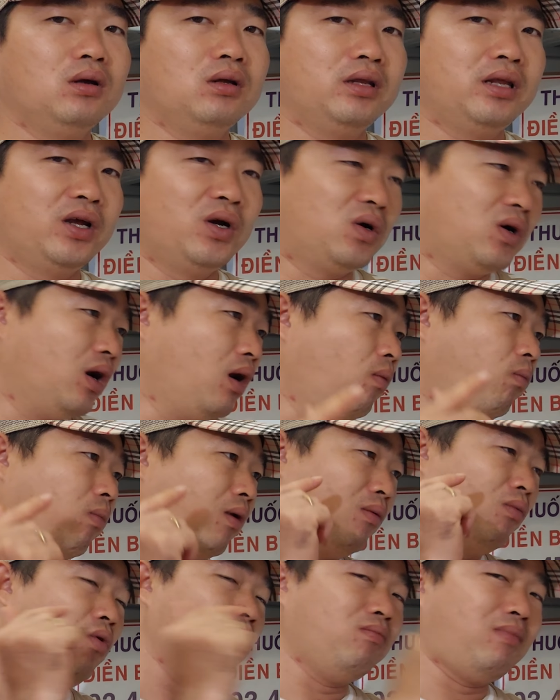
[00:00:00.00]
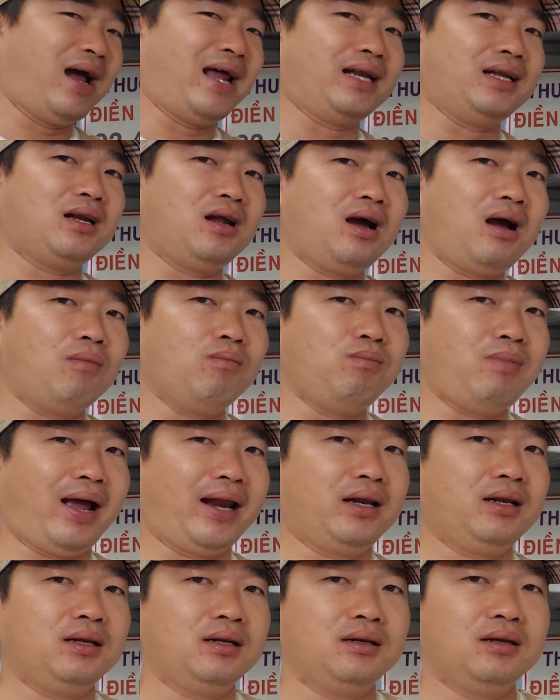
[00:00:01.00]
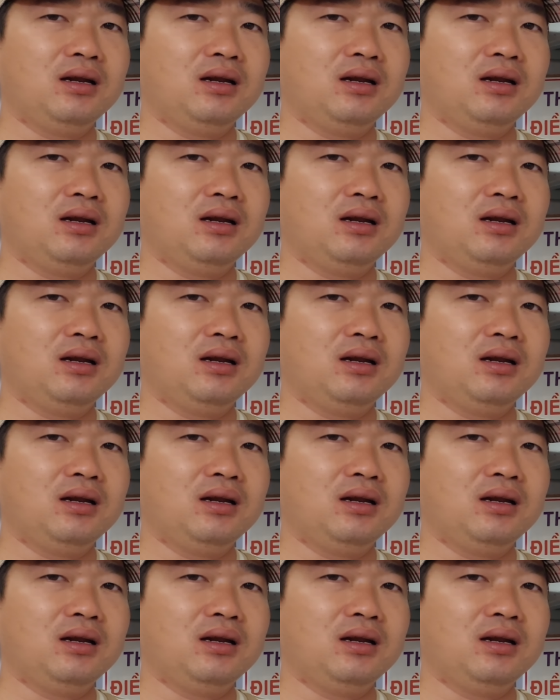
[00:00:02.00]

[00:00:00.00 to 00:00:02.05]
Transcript: nhiều cái lúc mình muốn mạnh nó không mạnh